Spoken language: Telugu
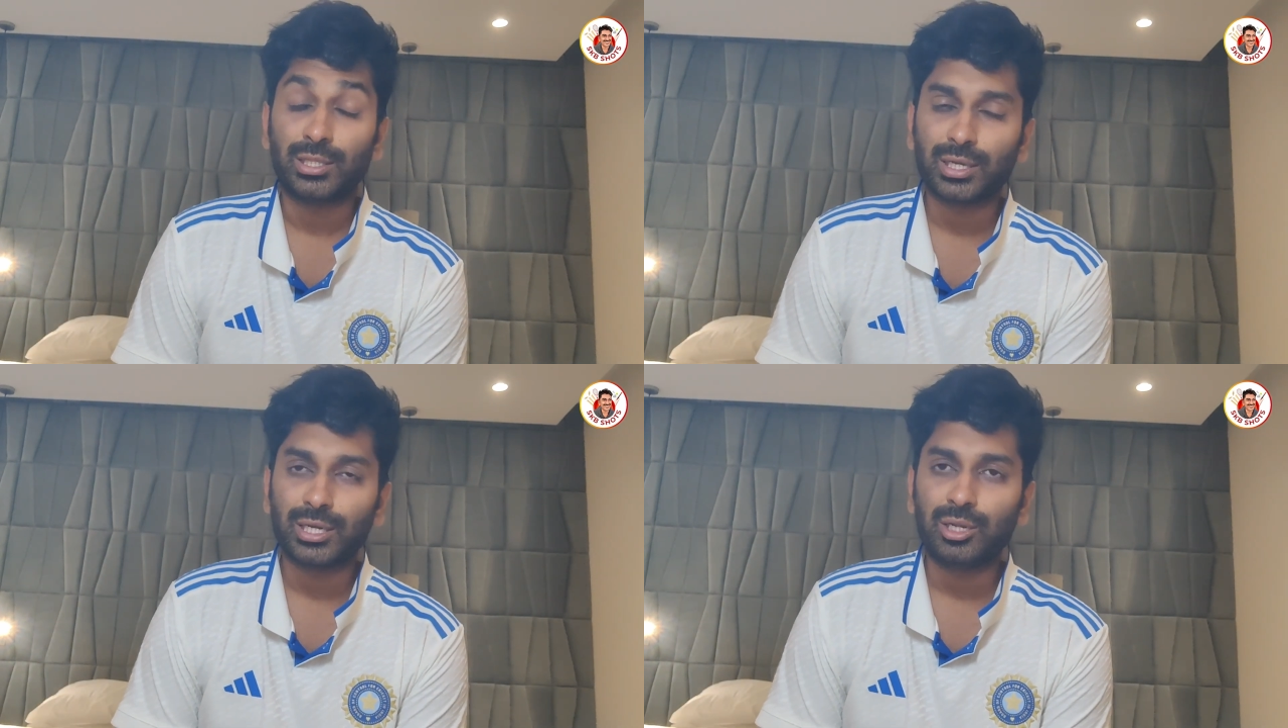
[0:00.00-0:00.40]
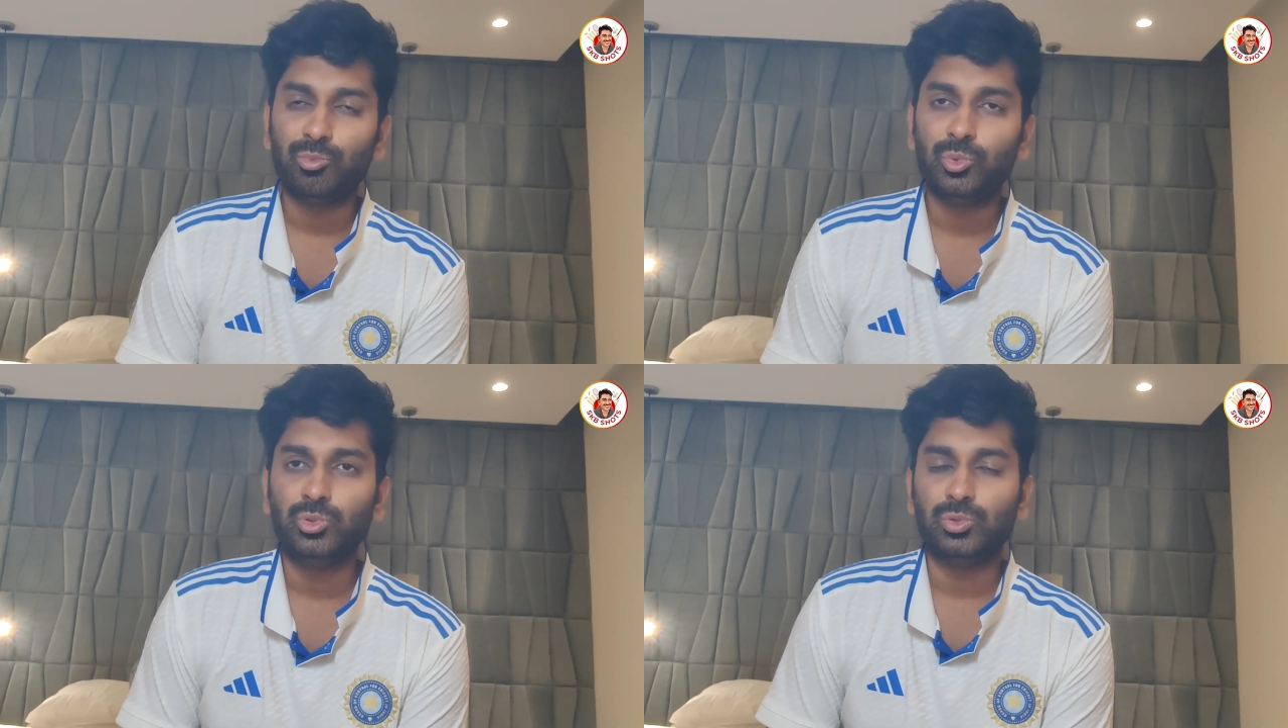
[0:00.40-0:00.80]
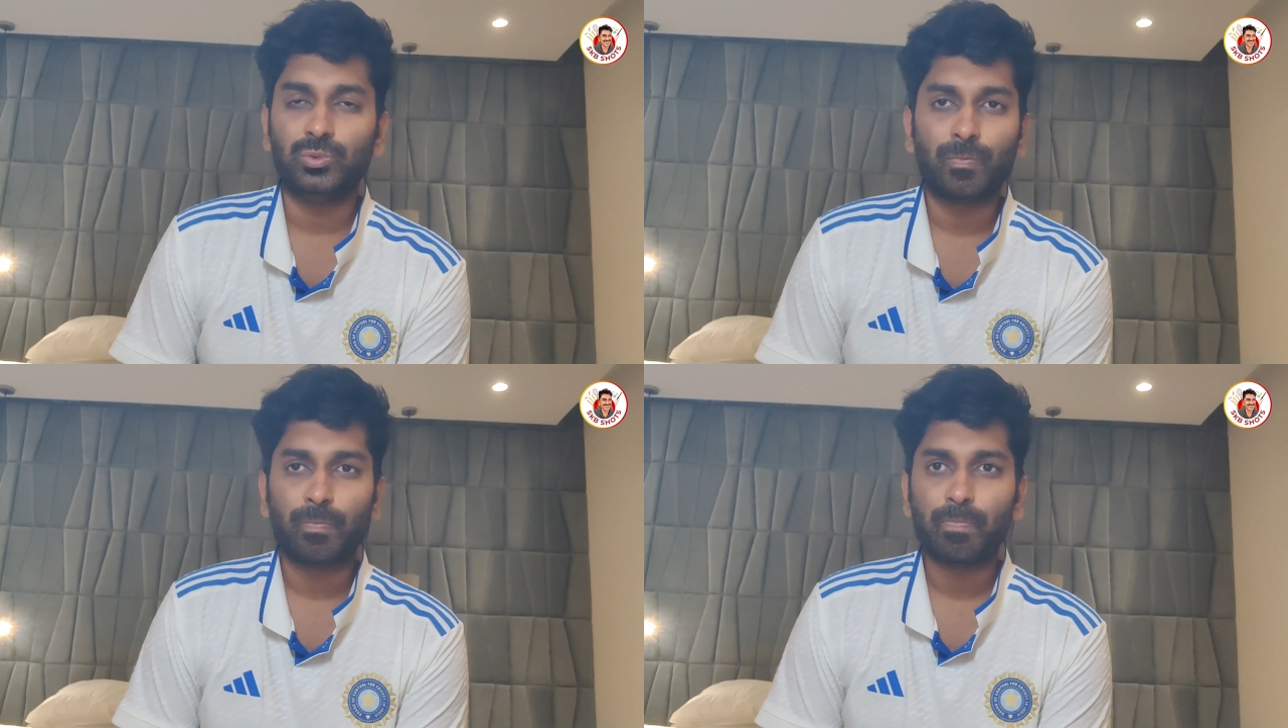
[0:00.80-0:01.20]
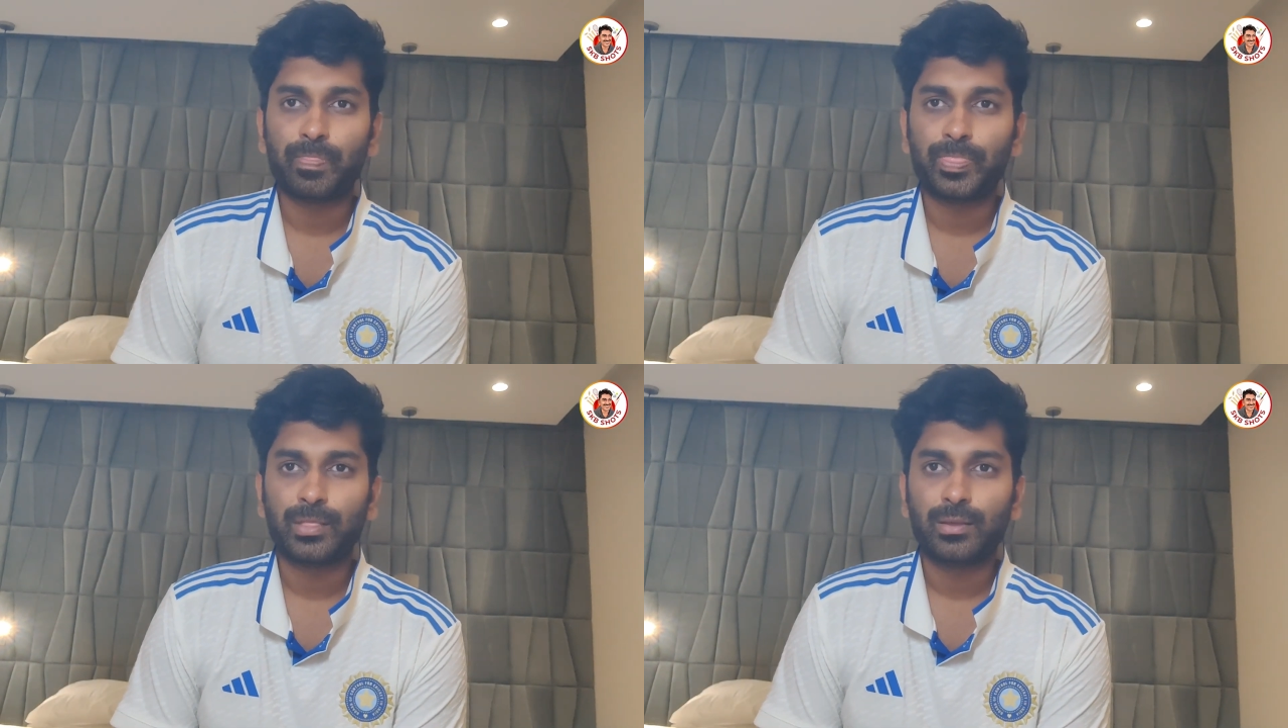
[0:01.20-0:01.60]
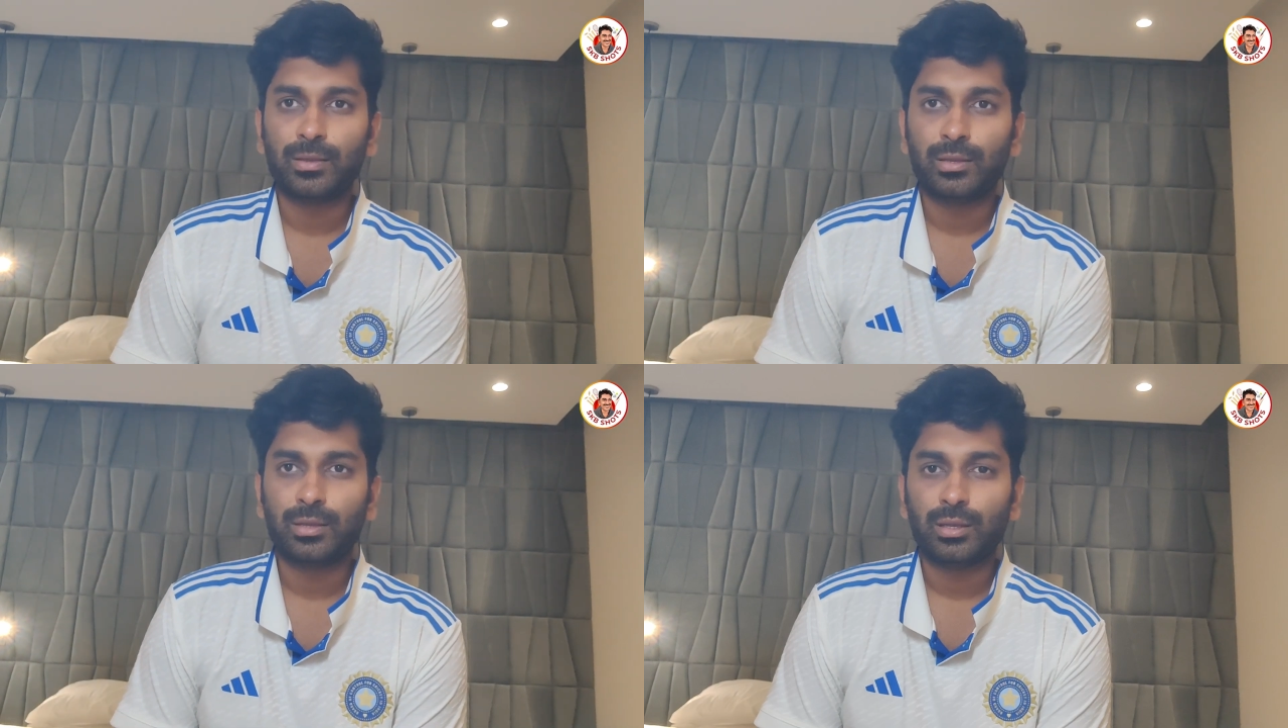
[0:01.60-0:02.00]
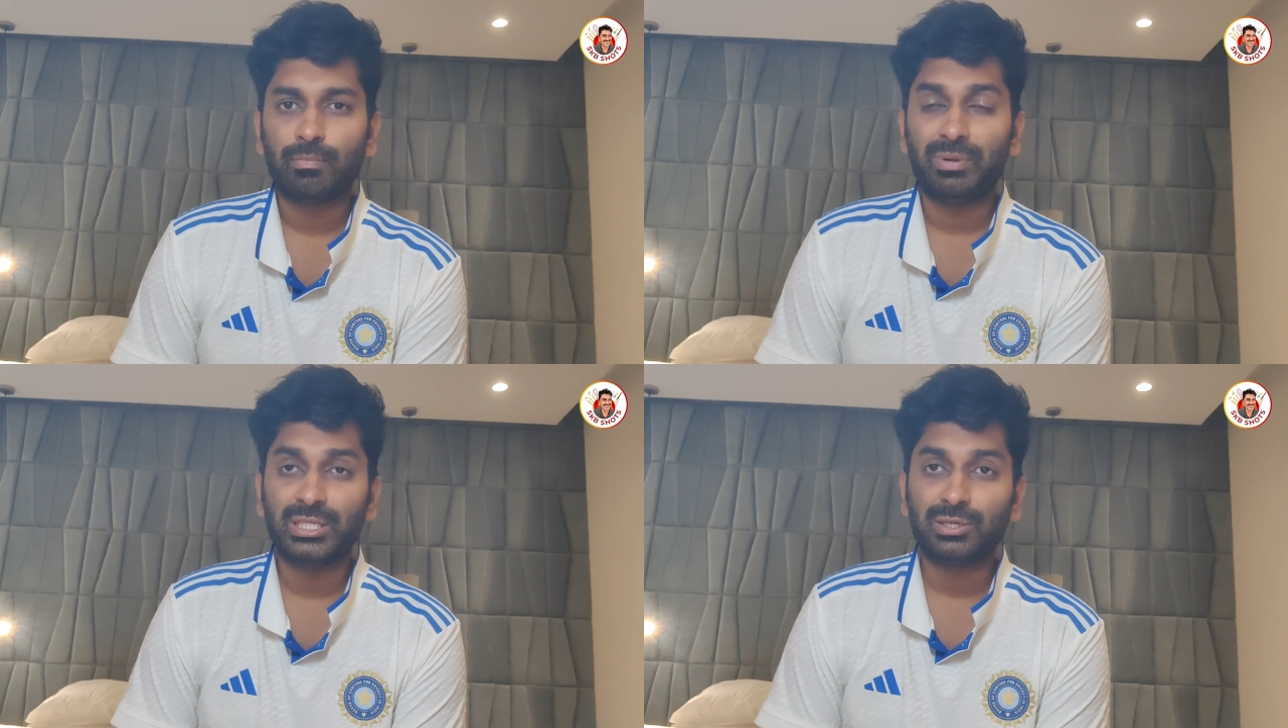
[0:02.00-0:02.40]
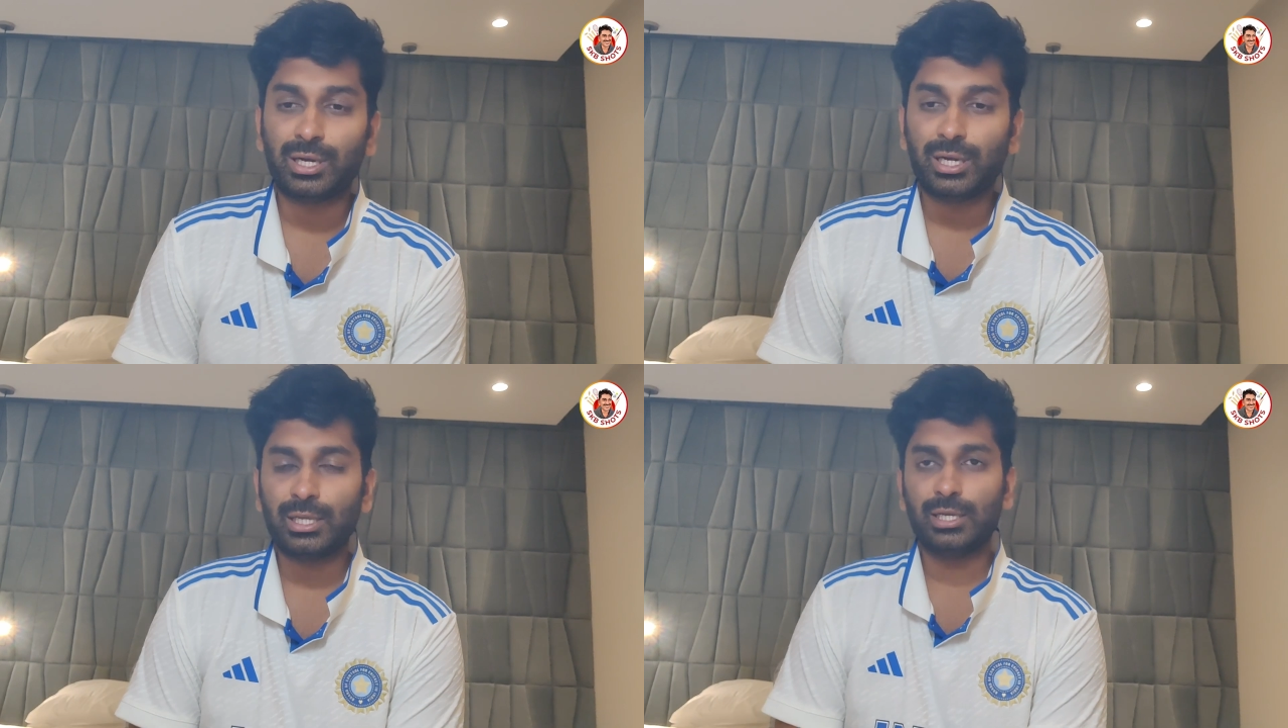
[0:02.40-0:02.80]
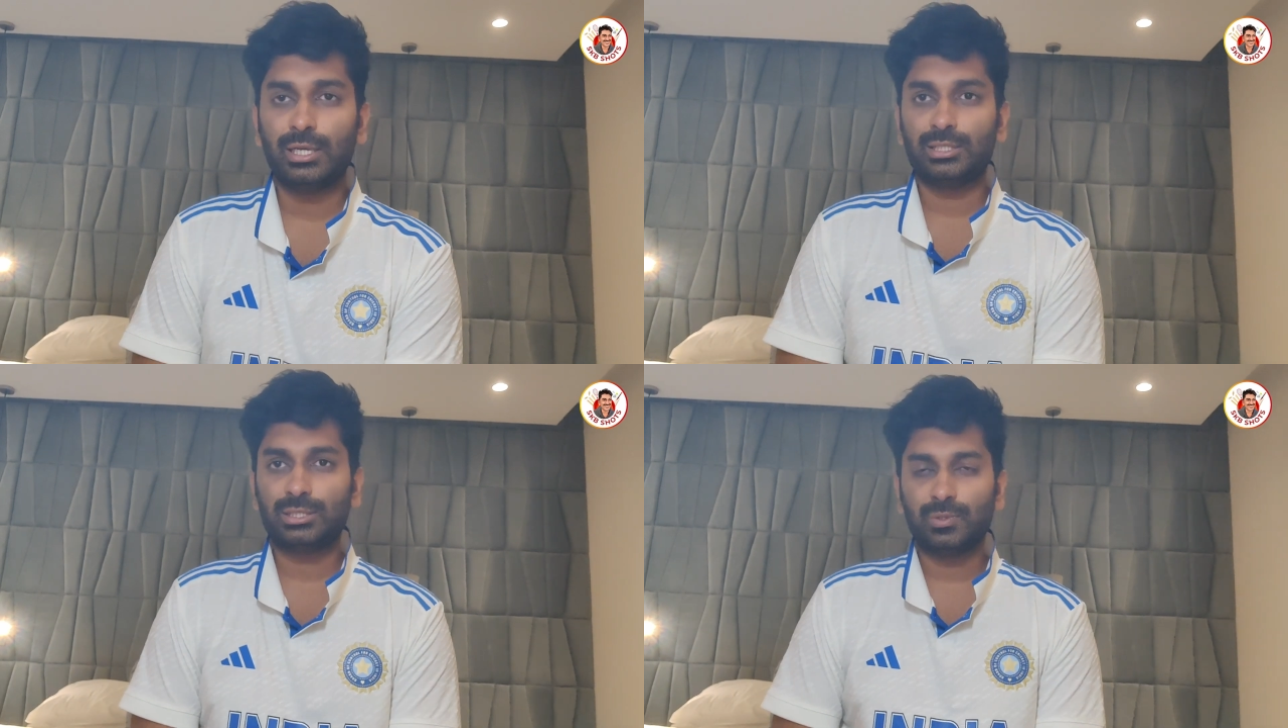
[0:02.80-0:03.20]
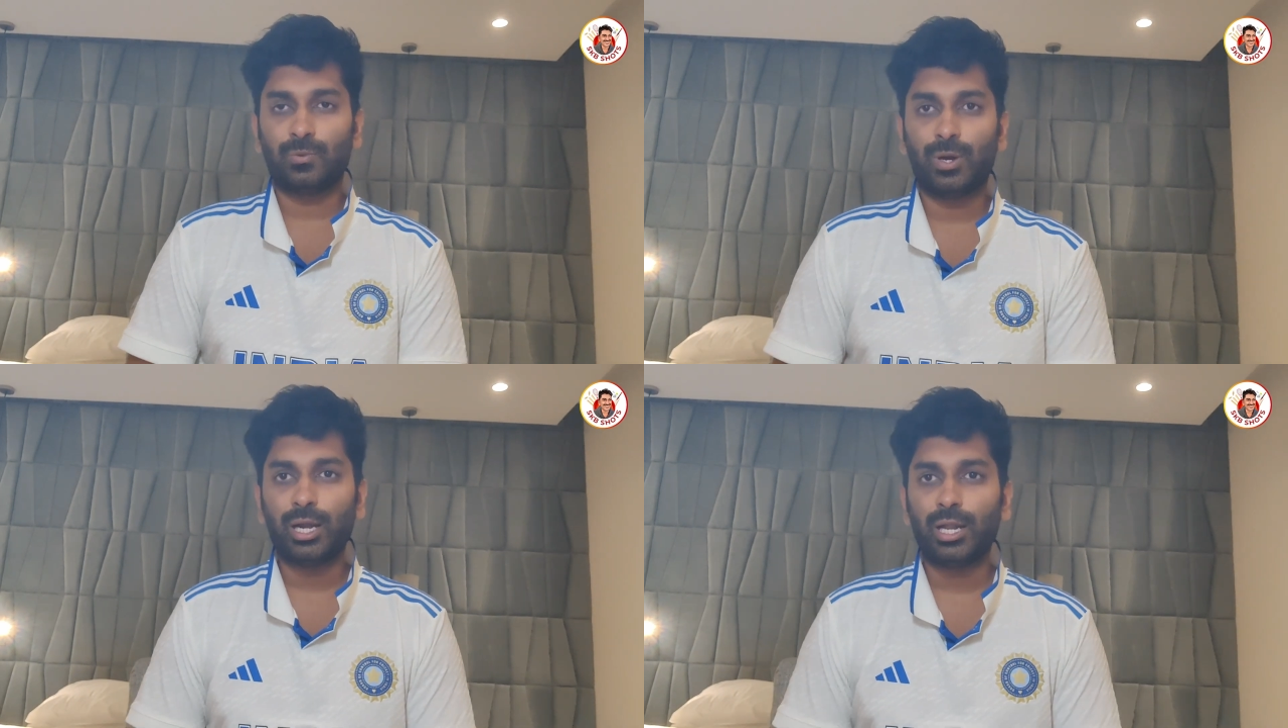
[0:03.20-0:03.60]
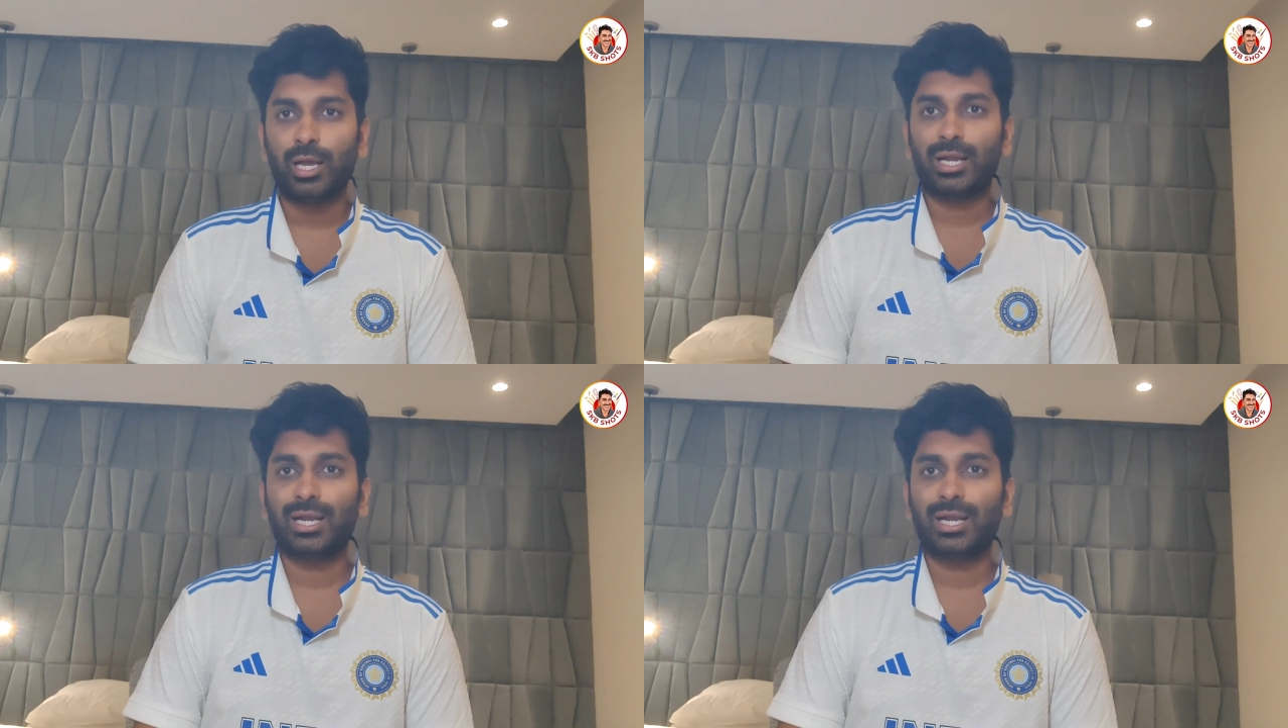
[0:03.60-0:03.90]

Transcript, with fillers: అంతకన్నా ముందు బెజవాడ టైగర్స్ వాళ్ళ